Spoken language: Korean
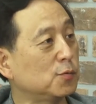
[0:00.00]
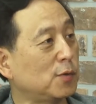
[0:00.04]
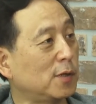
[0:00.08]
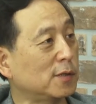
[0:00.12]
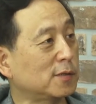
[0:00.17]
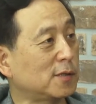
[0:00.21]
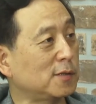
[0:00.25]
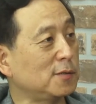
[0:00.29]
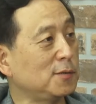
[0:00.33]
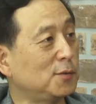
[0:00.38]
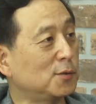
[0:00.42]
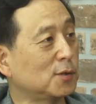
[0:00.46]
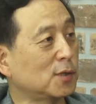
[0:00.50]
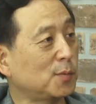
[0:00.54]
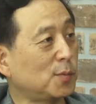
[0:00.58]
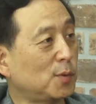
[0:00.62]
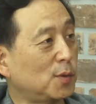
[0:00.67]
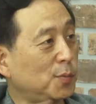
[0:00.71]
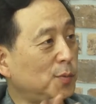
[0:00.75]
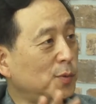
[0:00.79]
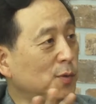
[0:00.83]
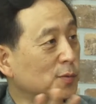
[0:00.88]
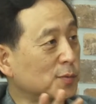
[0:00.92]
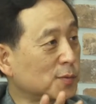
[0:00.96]
할 때는 이런 게 별로
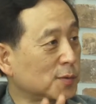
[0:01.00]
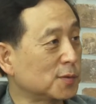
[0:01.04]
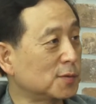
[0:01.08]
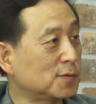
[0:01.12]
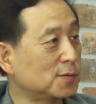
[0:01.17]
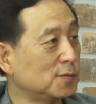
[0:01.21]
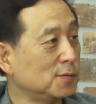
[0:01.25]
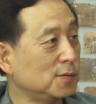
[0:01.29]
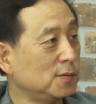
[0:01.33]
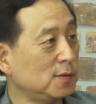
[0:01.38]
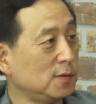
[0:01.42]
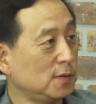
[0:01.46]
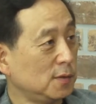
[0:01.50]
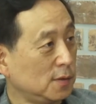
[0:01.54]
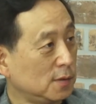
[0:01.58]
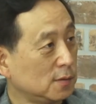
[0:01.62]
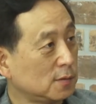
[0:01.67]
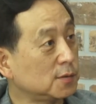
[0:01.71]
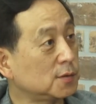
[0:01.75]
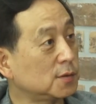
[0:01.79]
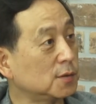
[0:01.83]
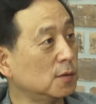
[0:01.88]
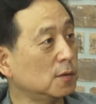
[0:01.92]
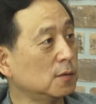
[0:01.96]
필요 없었죠. 맞습니다.
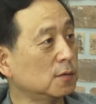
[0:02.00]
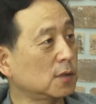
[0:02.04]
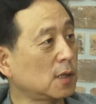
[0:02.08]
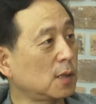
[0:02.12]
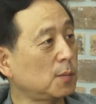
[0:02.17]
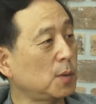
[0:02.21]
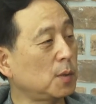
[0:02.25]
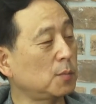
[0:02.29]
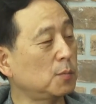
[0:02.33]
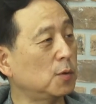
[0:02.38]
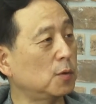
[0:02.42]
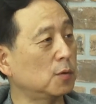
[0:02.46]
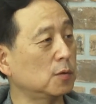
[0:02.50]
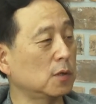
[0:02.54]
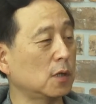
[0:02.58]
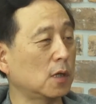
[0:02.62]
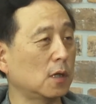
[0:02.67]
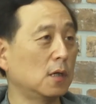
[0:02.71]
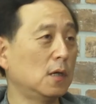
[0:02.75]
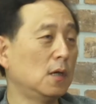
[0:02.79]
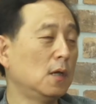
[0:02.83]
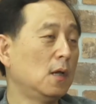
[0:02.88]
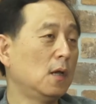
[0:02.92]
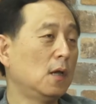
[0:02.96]
그죠? 그다음에 뭐, 뭐 네. 그냥
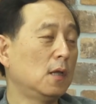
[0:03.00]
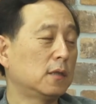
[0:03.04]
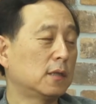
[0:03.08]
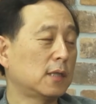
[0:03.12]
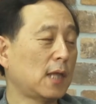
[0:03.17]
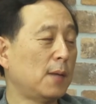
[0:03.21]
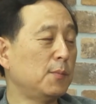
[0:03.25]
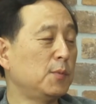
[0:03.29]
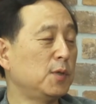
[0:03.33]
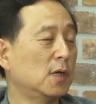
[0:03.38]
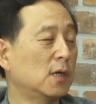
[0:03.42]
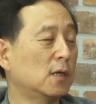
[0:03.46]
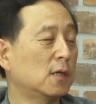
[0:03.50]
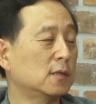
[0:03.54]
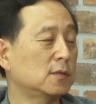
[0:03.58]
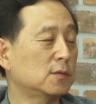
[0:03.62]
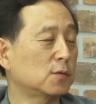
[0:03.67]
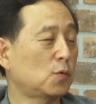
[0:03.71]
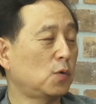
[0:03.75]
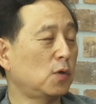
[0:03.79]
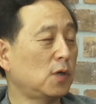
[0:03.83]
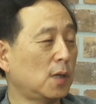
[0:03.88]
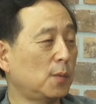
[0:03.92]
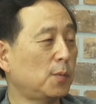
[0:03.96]
남이랑 같이
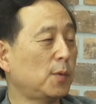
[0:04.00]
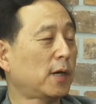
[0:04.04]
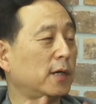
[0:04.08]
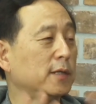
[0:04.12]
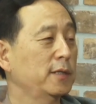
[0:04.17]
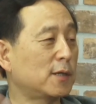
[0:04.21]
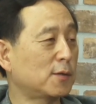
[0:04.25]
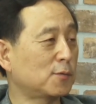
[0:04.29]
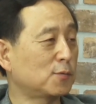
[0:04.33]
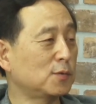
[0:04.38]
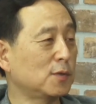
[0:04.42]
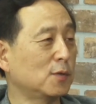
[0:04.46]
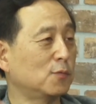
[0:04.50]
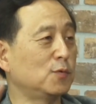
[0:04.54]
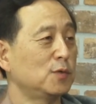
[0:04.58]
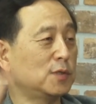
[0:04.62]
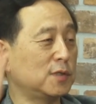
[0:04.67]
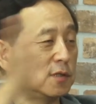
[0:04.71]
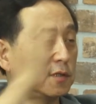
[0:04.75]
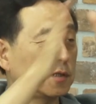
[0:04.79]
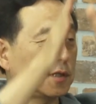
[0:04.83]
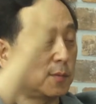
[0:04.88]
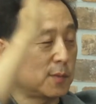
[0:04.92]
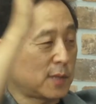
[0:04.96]
콜라보 안 하고 그냥 우리
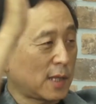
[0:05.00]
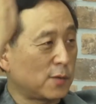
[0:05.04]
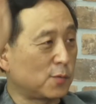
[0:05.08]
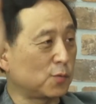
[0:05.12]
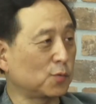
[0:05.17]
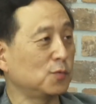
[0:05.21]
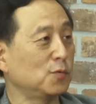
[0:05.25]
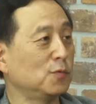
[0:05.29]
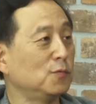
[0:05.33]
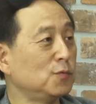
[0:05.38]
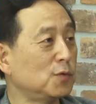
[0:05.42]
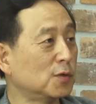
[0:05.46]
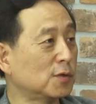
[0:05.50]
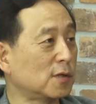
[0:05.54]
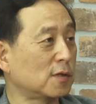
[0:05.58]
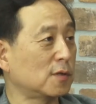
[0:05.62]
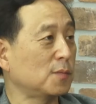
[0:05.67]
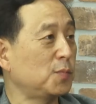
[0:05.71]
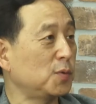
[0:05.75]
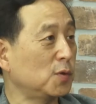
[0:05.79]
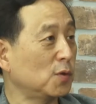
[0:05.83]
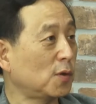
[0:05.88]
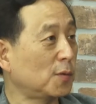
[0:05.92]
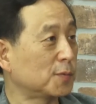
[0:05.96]
시스템 단독 운영될 때
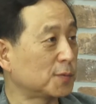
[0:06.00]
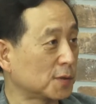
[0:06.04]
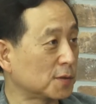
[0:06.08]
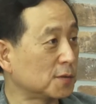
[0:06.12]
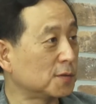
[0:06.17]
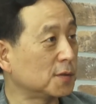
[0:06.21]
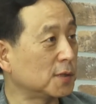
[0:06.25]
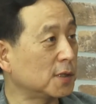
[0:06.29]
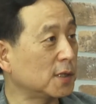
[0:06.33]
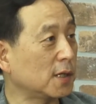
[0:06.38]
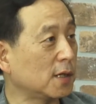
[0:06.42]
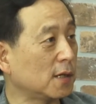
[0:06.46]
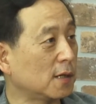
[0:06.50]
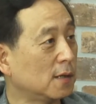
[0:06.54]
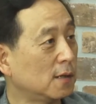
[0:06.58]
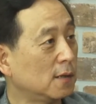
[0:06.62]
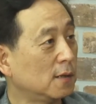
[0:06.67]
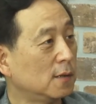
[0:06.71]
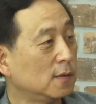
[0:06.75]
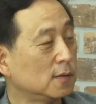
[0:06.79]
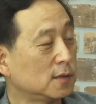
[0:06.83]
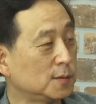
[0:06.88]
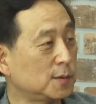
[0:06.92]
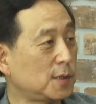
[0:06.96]
필요가 없었는데 네.
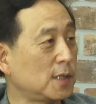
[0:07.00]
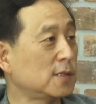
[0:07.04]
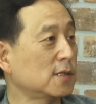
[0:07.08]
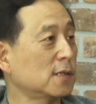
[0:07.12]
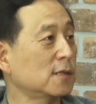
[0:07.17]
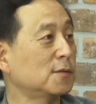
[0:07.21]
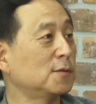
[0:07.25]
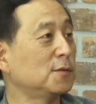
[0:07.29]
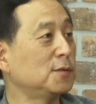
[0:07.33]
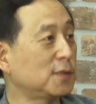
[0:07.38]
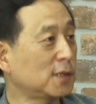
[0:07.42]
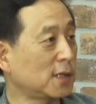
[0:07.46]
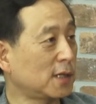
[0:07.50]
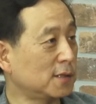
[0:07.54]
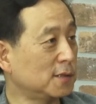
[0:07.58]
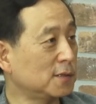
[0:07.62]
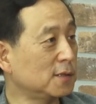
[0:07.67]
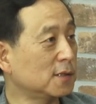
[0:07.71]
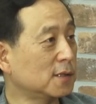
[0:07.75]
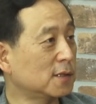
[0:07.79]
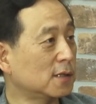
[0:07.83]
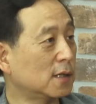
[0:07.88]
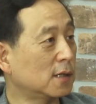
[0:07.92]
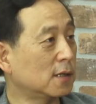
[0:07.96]
지금 세상이 그렇지가
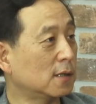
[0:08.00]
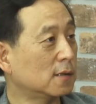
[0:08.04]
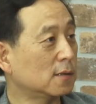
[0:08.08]
않으니까